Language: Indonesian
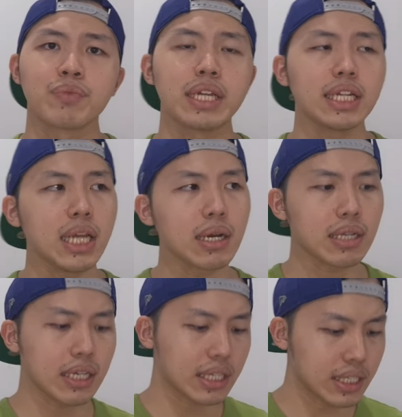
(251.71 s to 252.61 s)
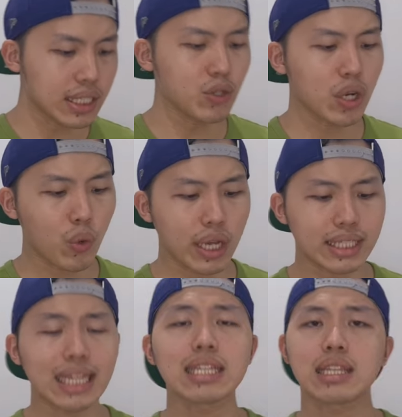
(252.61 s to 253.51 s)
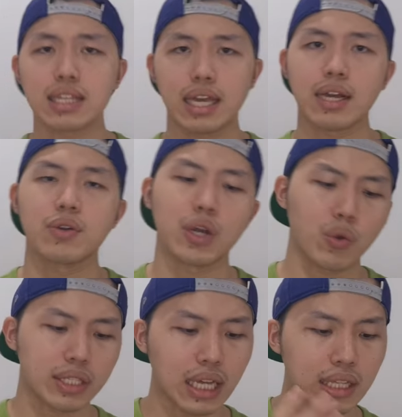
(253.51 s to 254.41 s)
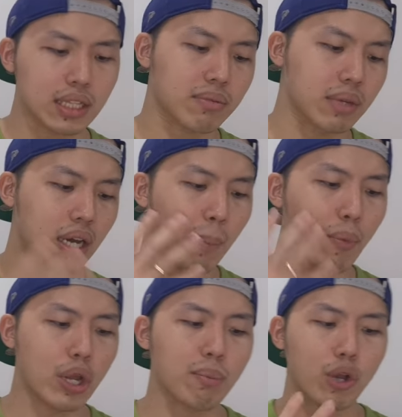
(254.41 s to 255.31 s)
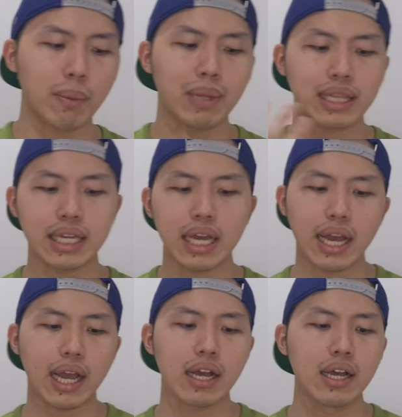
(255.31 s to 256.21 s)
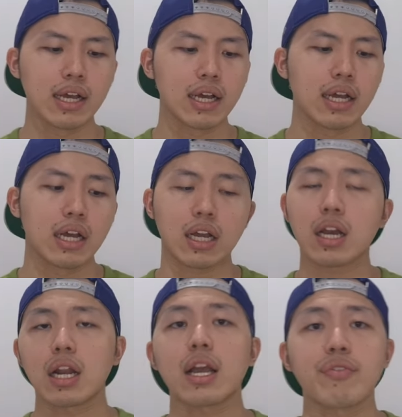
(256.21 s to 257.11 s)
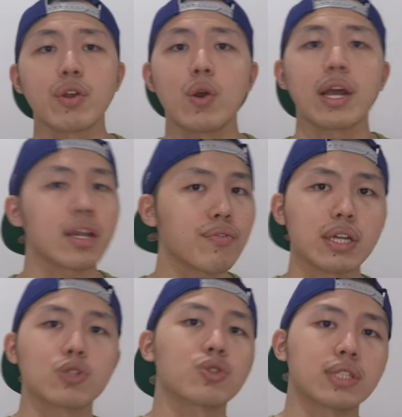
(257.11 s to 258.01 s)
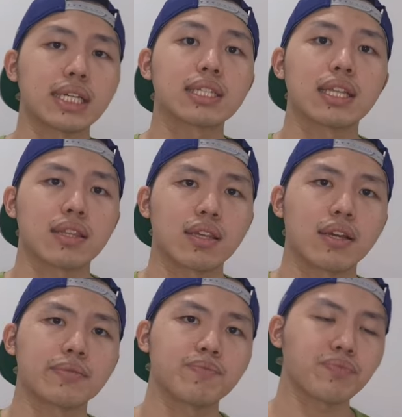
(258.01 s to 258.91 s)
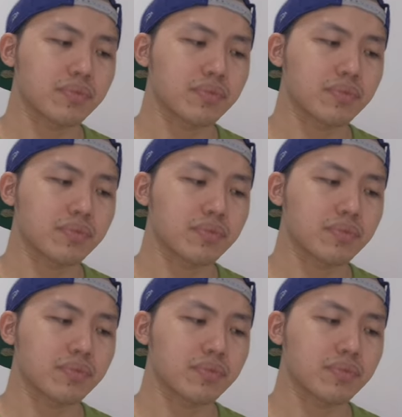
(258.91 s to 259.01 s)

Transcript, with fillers: Jadi dia di sini udah gue catet ya, udah gue catet uh, poin-poin pentingnya kayak Kevin O'Leary versus CZ ya.